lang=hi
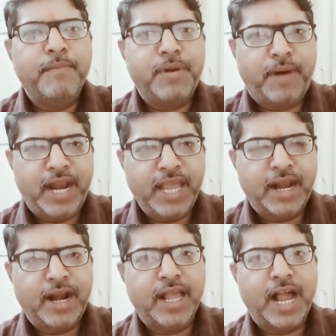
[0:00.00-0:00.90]

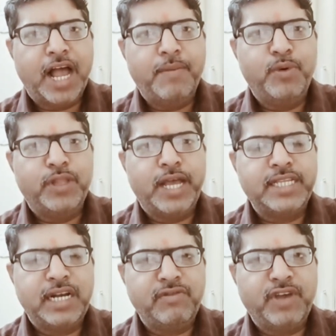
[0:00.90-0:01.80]
प्रमाणीकरण का काम होता है
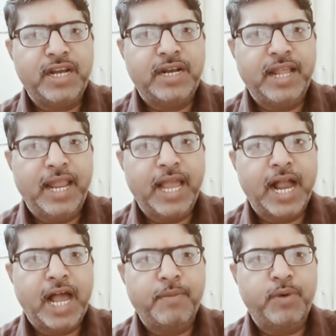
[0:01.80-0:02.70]
सर्टिफिकेट देने का
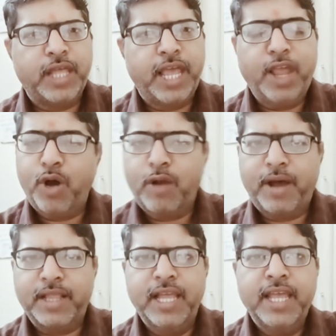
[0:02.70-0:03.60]
काम होता है एक और
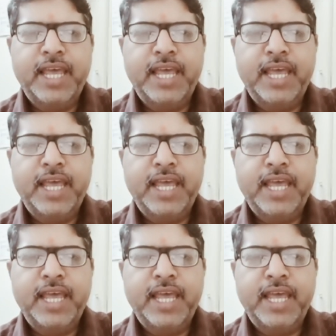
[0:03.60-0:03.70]
बात